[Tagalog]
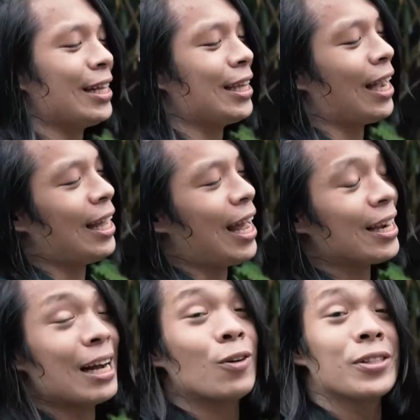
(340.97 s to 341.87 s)
at ang
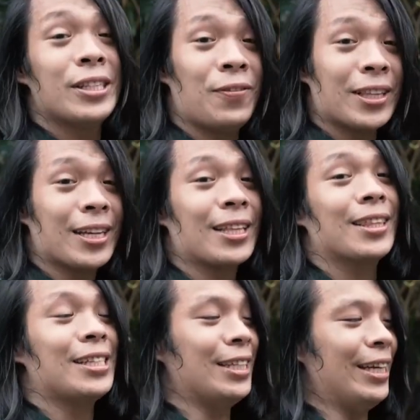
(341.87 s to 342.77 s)
alaga kong si Kat
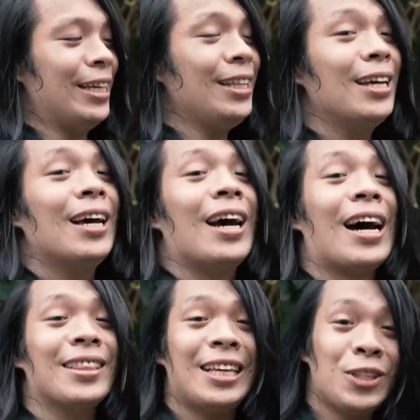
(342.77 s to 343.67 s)
na si Yin
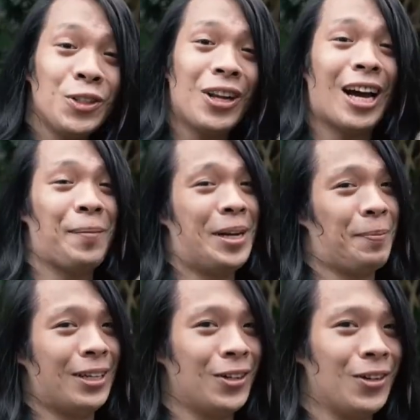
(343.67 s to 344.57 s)
at dito nyo lang kami
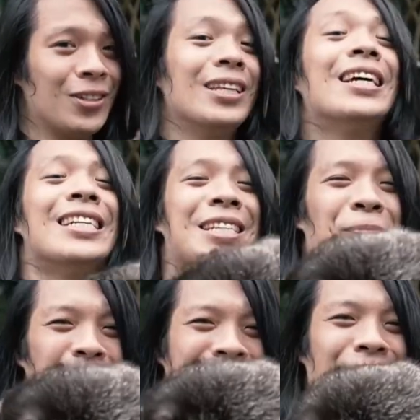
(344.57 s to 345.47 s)
napanood sa Pet